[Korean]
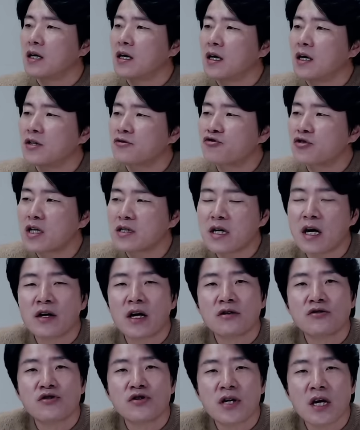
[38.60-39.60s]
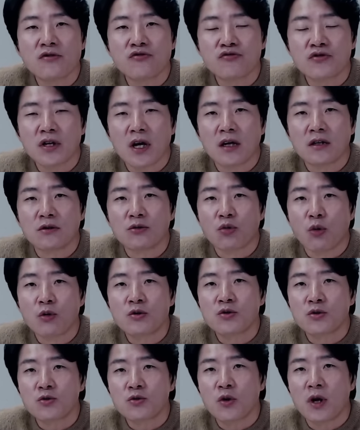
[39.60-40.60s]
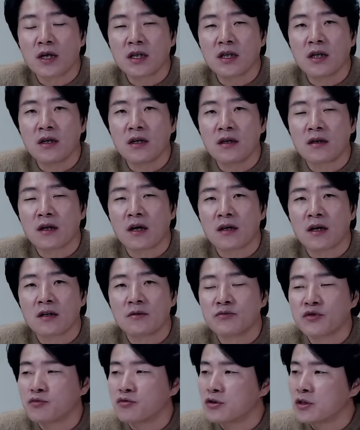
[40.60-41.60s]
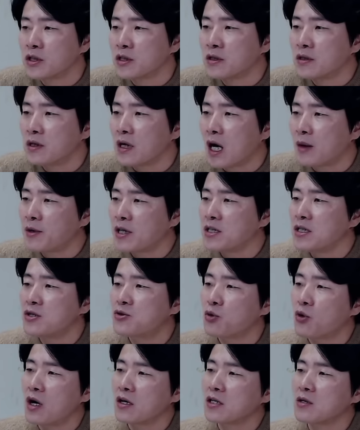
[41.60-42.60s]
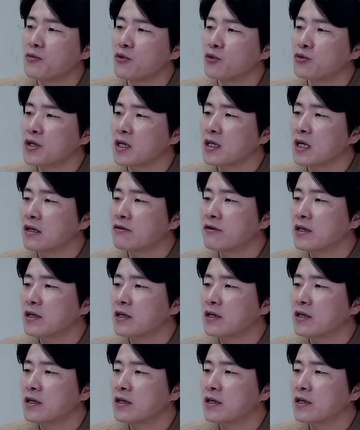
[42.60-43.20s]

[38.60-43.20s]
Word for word: 네, 수사 상황을 생중계하는 독소 조항이 있다라는 부분은 아마 이 조항을 보고 얘기한 것